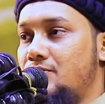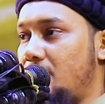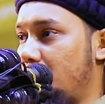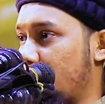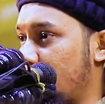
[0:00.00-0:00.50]

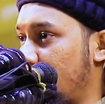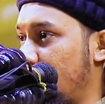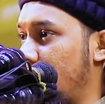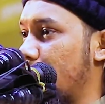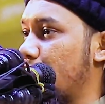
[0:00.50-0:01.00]
সবর করে
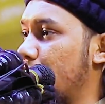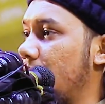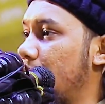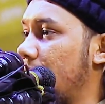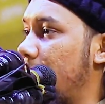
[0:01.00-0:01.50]
হলেও
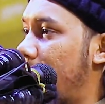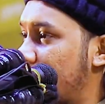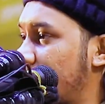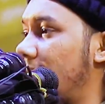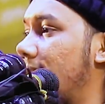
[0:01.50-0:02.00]
সুখে দুঃখে
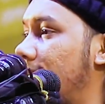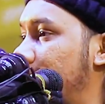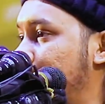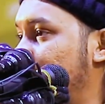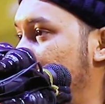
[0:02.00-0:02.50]
পাশে থাকা
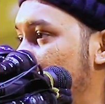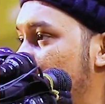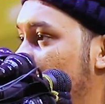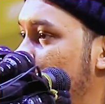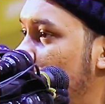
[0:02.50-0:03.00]

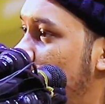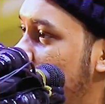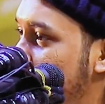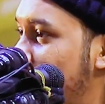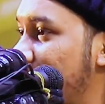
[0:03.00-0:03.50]
স্বপ্ন
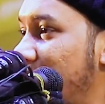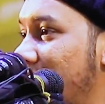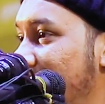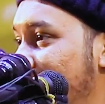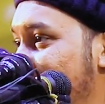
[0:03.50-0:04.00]
মানে পাশে থাকা